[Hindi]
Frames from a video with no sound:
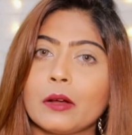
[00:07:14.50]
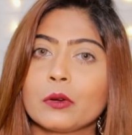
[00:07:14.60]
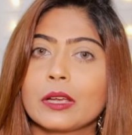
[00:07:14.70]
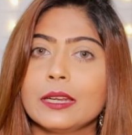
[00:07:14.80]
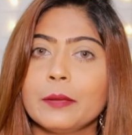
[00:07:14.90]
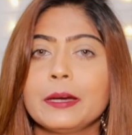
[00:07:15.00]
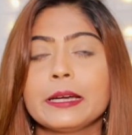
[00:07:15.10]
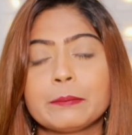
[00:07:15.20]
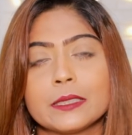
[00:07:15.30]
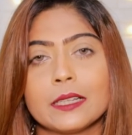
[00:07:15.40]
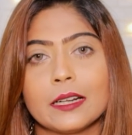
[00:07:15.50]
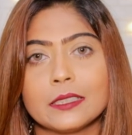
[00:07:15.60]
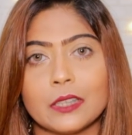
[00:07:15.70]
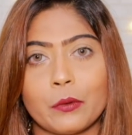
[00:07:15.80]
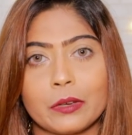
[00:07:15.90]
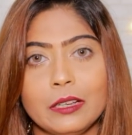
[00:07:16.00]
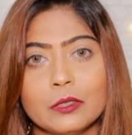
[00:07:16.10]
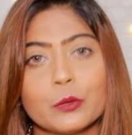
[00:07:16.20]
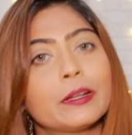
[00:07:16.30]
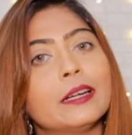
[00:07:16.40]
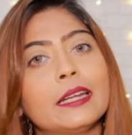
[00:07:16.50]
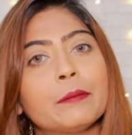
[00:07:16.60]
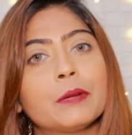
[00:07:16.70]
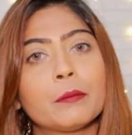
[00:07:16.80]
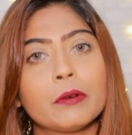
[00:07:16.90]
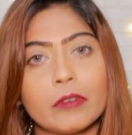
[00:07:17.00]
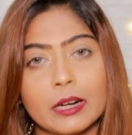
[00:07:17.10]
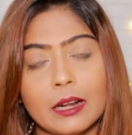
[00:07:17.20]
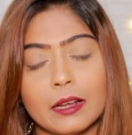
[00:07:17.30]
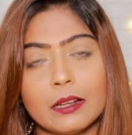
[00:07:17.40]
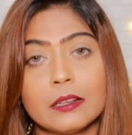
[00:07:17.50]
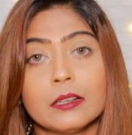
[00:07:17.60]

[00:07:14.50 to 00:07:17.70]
बालों के लिए मैं टिप्स देना चाहूँगी तो मेरी टिप नंबर वन है